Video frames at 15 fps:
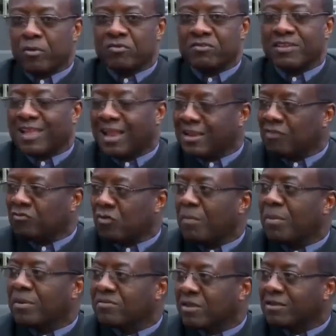pour que cette alliance
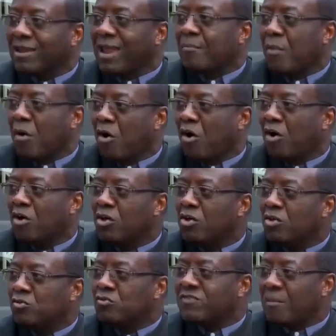soit brisée, que la mort
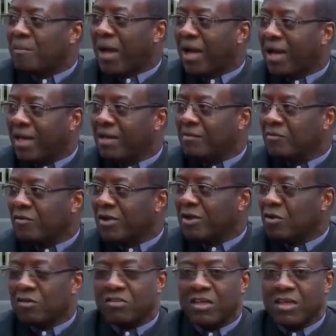nous sépare. Hein? Vous voyez
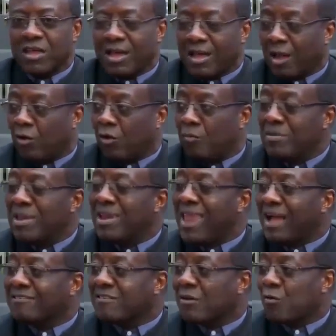donc alors, mais
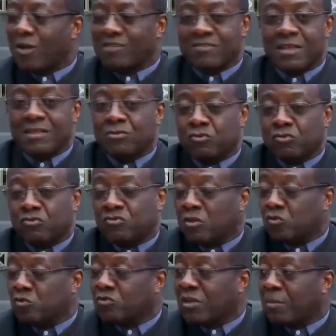l'arc, c'est quoi c'est,
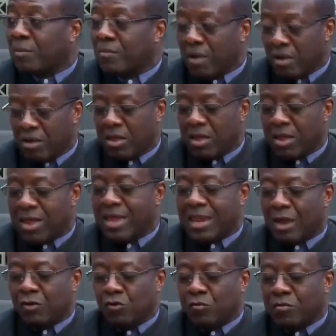tout simplement
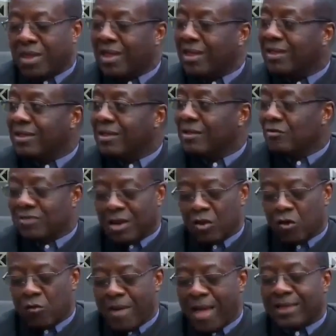un anneau, mais vous
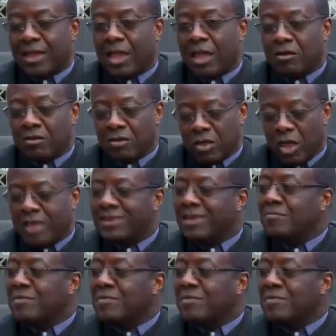allez remarquer un